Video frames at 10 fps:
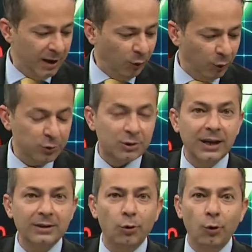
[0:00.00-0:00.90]
O
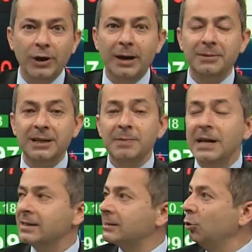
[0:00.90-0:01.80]
yüzden önemli.
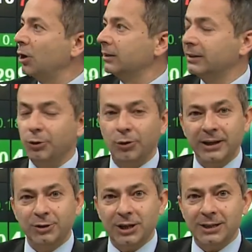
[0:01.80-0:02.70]
Sloganları
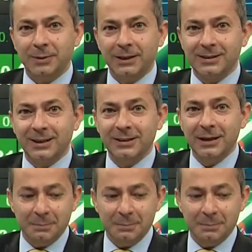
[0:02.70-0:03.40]
öğreneceğiz birazdan.